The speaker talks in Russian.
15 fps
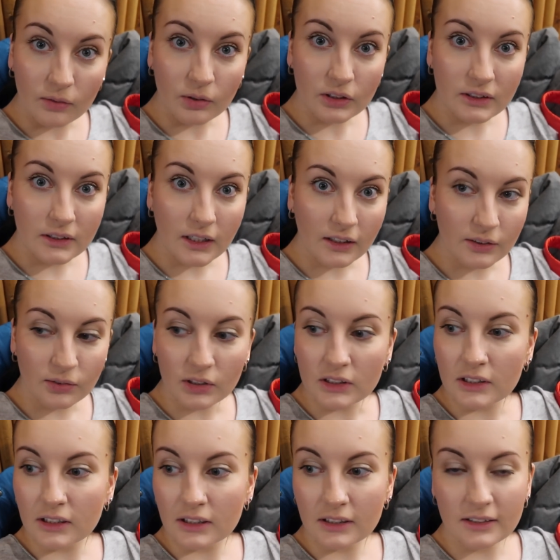Вот так
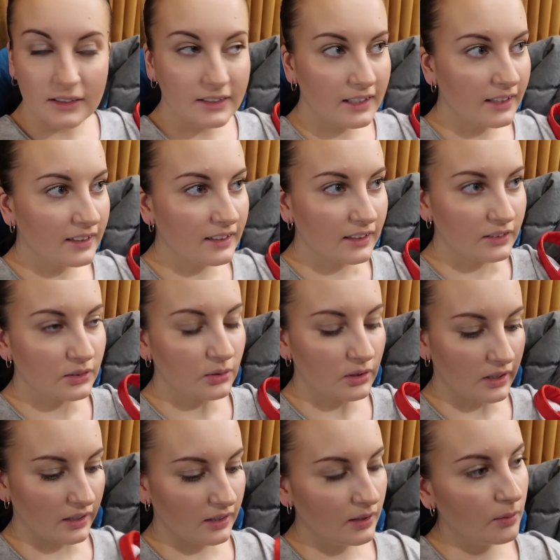вот день,
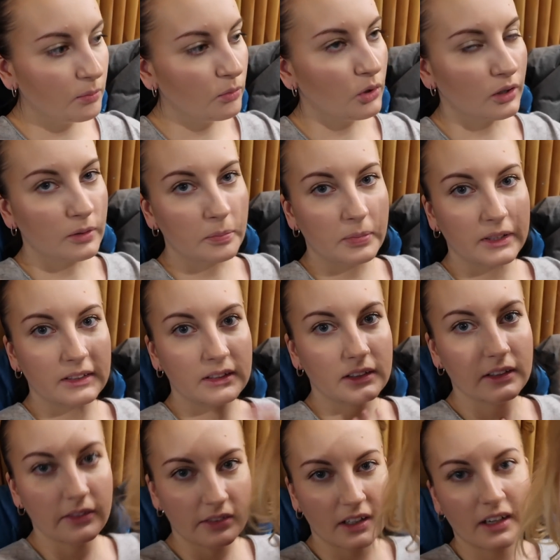который мог
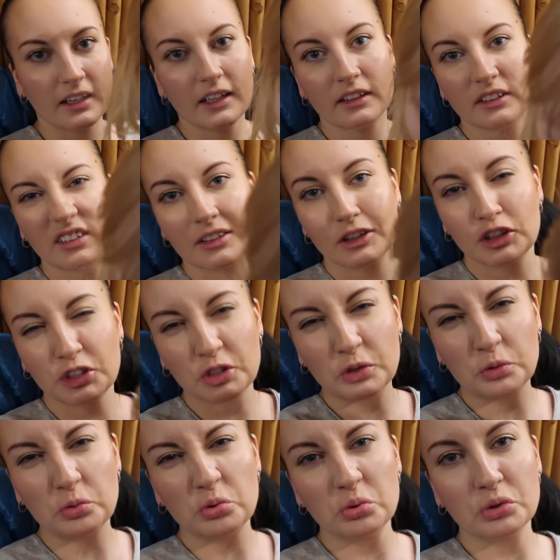быть невероятно
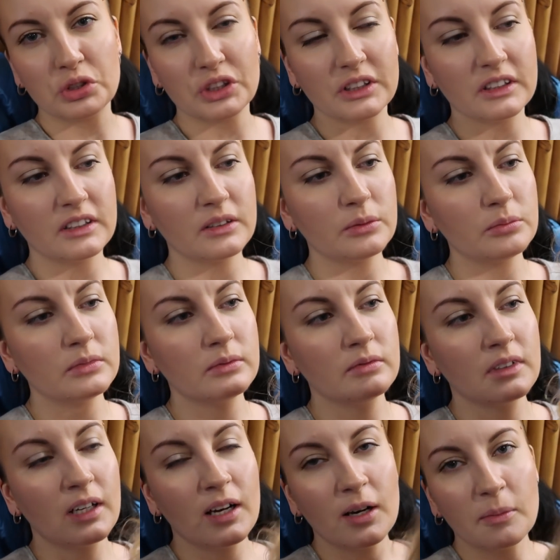скучным
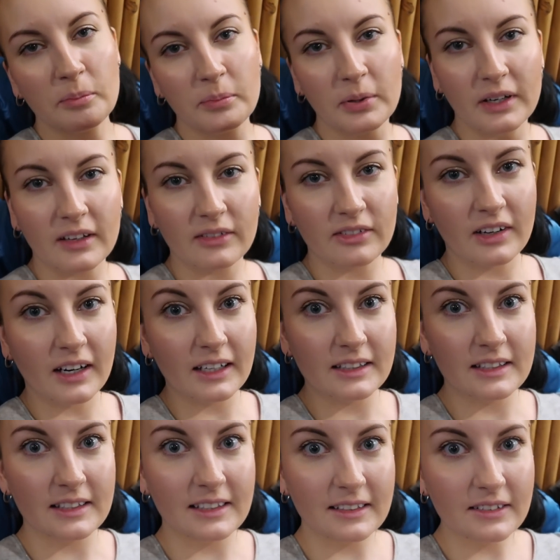
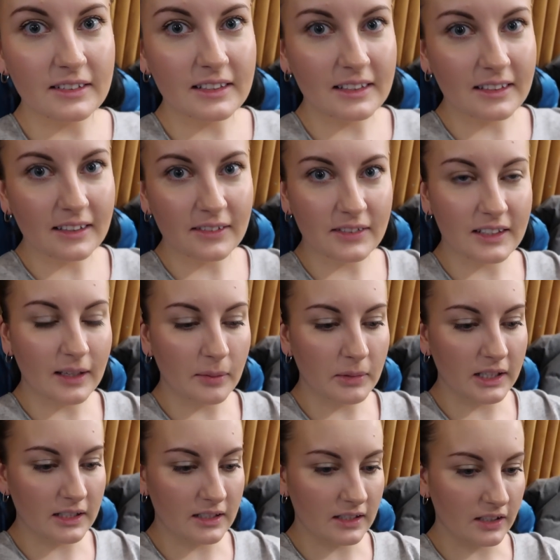превратился в
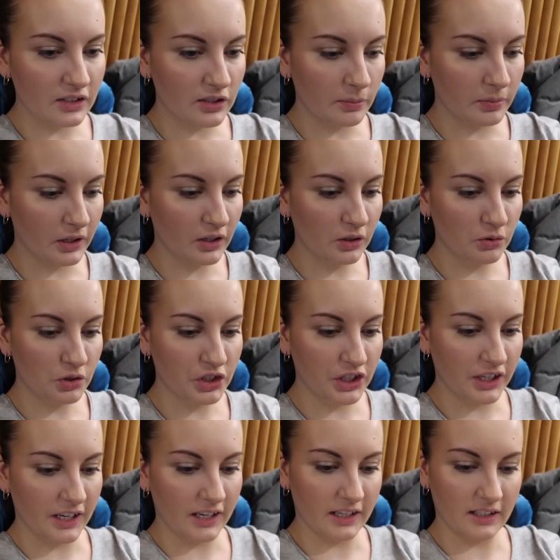самое настоящее
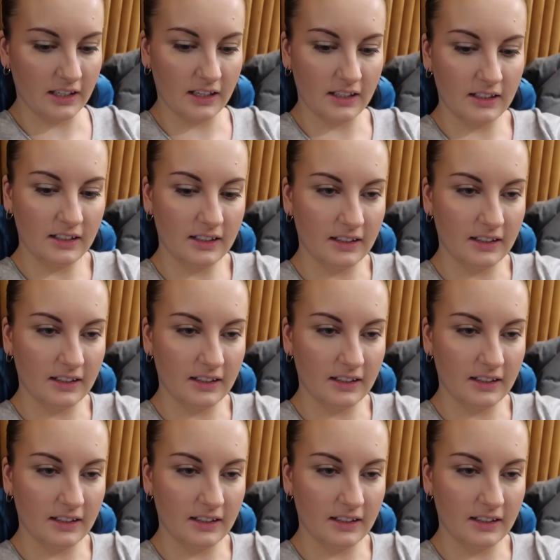приключение.